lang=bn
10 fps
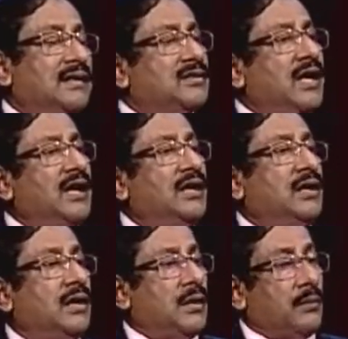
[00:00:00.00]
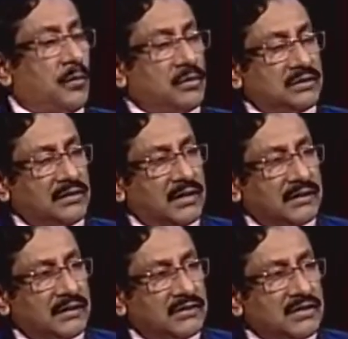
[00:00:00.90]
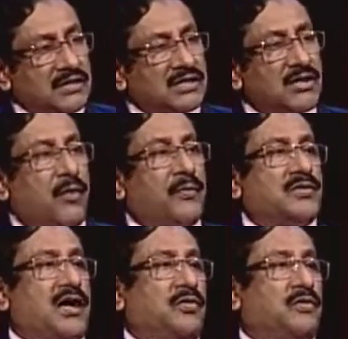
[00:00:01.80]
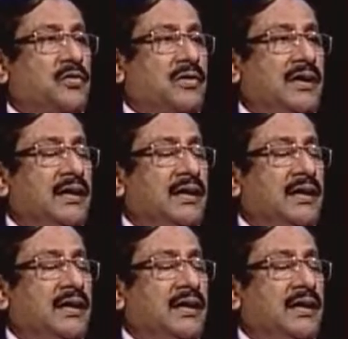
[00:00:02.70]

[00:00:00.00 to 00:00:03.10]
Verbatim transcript: সেই প্রত্যেকটা জিনিসকে অপসারণ করে